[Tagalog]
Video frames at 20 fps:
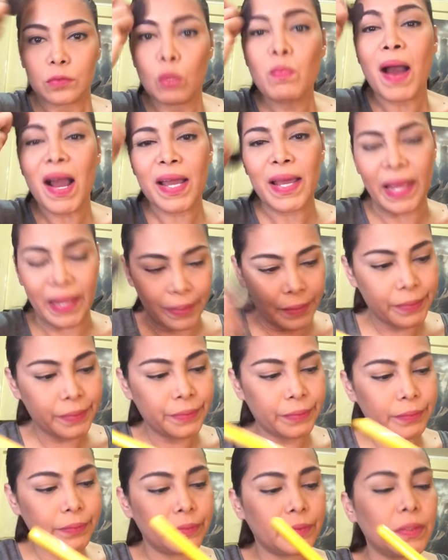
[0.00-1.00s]
umaga eh.
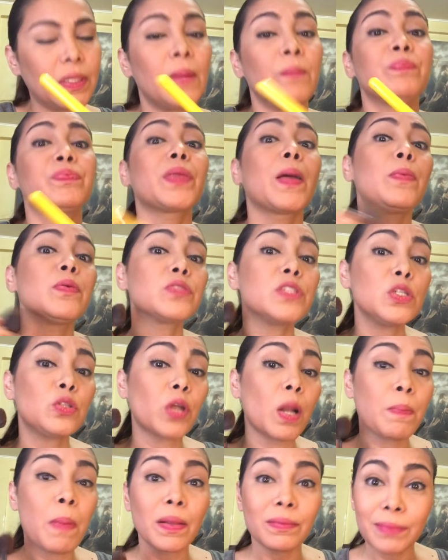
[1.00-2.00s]
Tapos
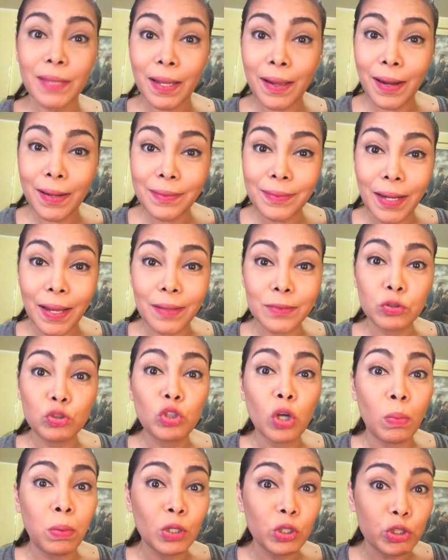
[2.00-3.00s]
dito rin pantagal
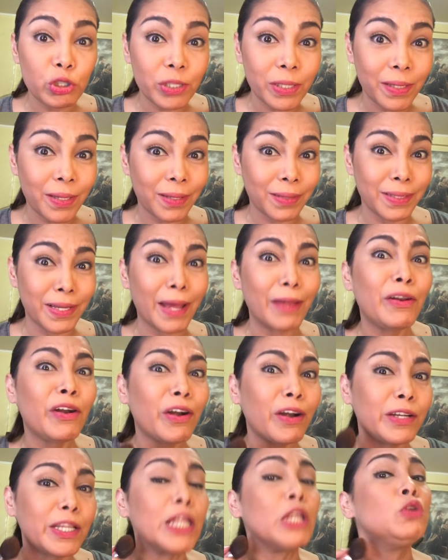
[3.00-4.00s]
ng double chin,
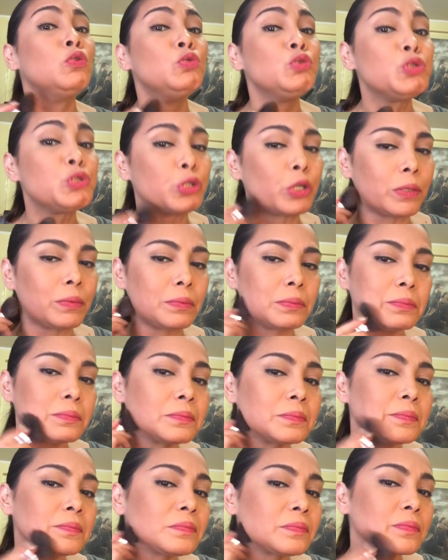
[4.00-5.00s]
ganun illusion.
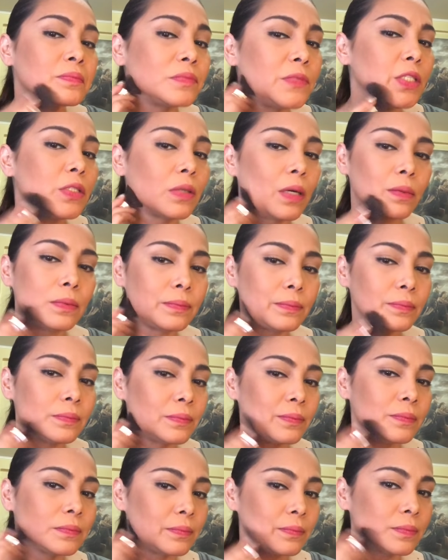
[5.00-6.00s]
Dito.
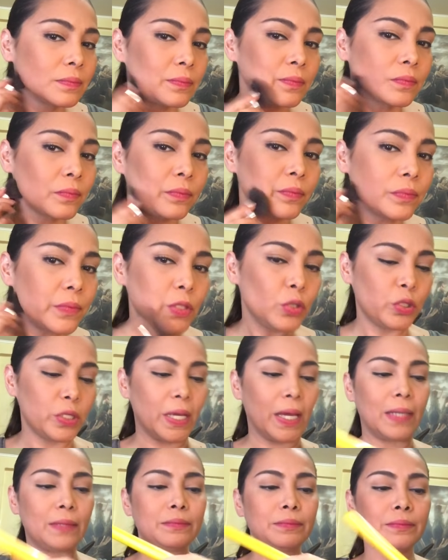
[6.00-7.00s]
Dito
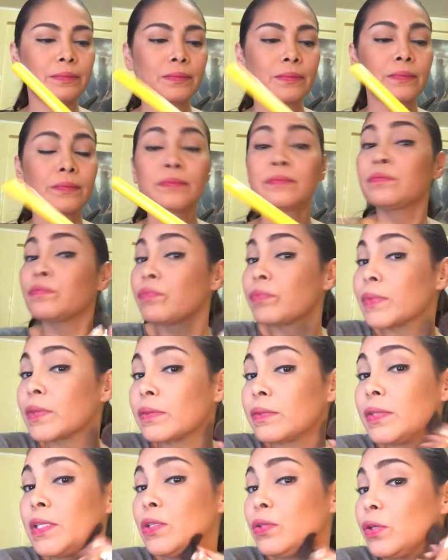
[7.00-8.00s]
yan.
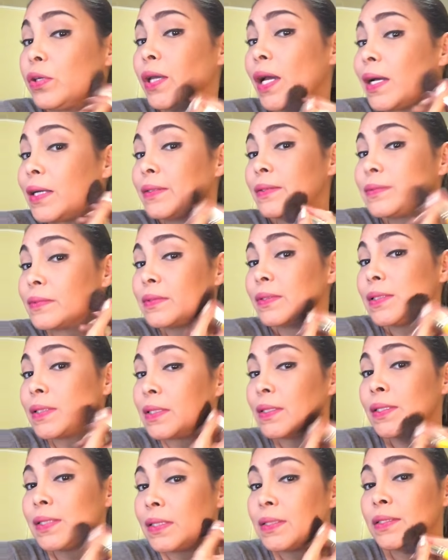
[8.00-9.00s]
Dito yan.
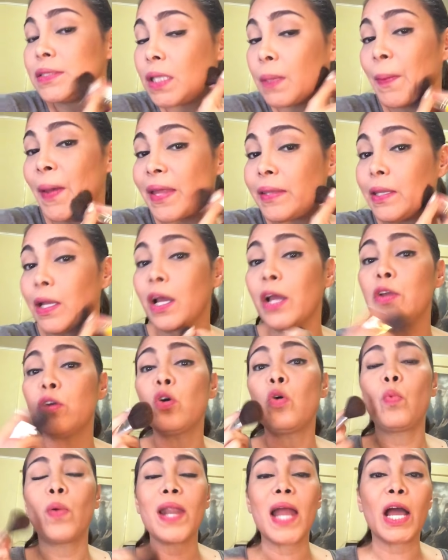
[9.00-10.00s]
Depende. Ngayon
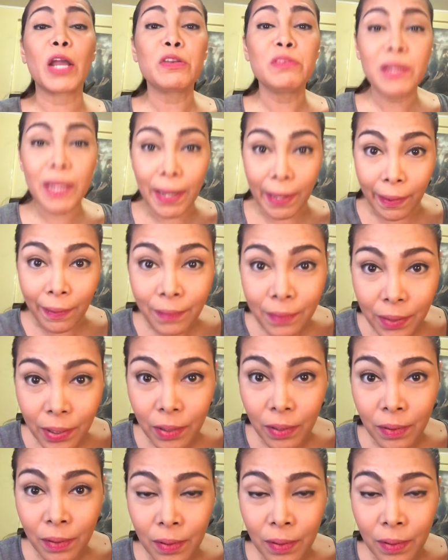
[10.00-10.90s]
kung wala kayong leeg,